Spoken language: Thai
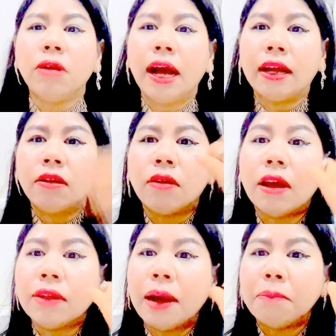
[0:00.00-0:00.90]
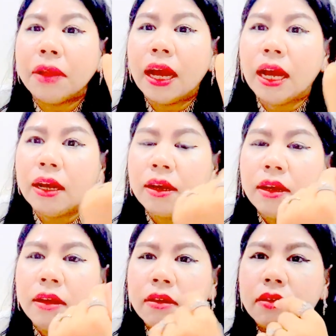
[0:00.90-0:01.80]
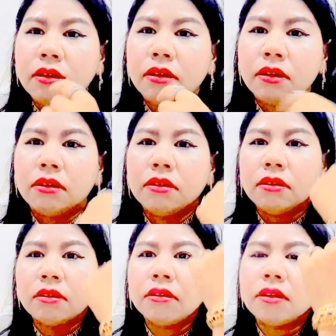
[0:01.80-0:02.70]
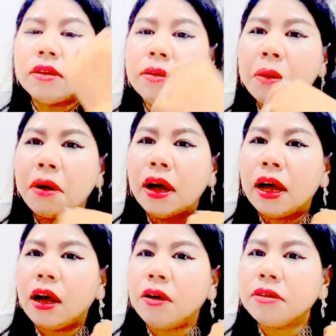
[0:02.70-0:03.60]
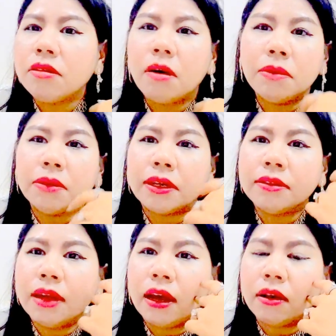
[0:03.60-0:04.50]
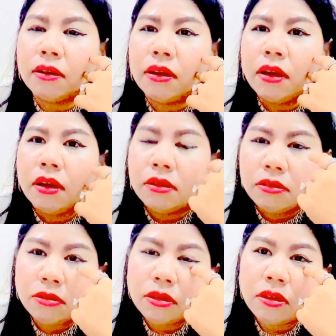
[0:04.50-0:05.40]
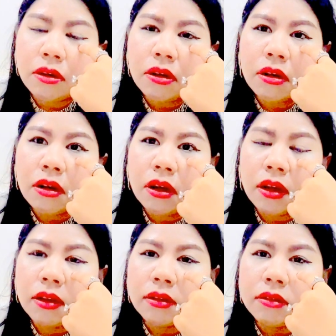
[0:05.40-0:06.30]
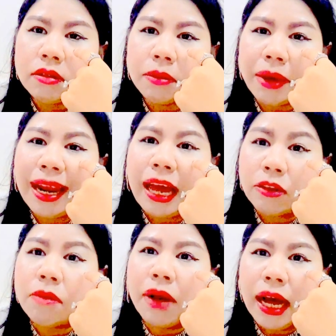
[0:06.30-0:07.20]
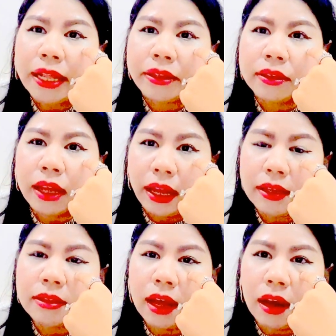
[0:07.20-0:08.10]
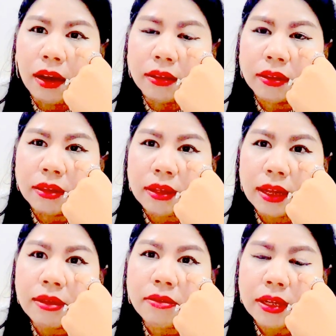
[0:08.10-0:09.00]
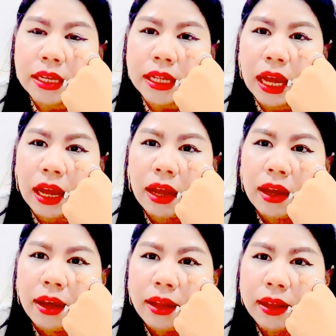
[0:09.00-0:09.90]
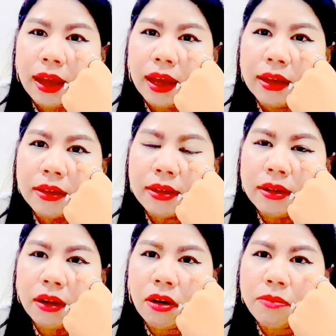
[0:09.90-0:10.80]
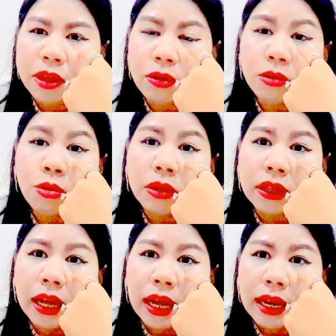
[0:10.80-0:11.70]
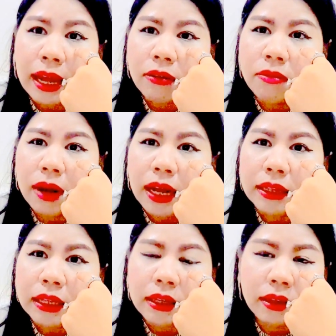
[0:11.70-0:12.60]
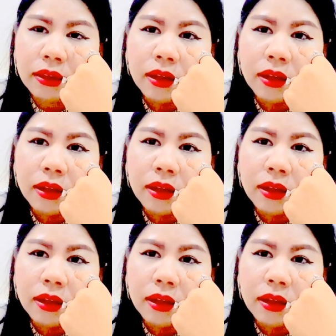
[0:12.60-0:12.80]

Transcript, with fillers: งงานของเราทำนะคะคือ คือว่าเขาชอบแบบไหนก็สั่ง ชุดหนึ่งก็อยู่ประมาณล้านกว่าบาทนะที่สั่งนีน่าจิวเวลรี่นะ นะคะคือเราก็มีต้นทุนนะคะล้านกว่าบาทนี่